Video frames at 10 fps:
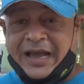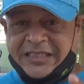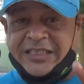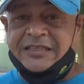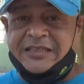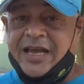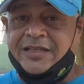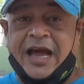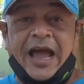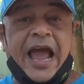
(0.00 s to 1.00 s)
que se
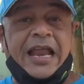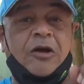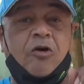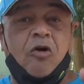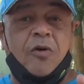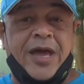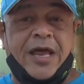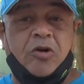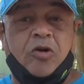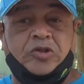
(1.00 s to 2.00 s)
entienda, en ningún
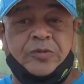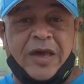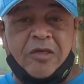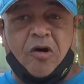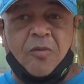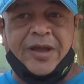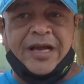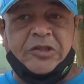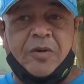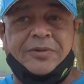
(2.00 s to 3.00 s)
gobierno los medios de
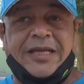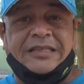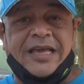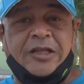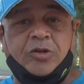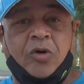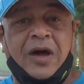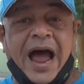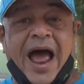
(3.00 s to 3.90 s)
comunicación están atentos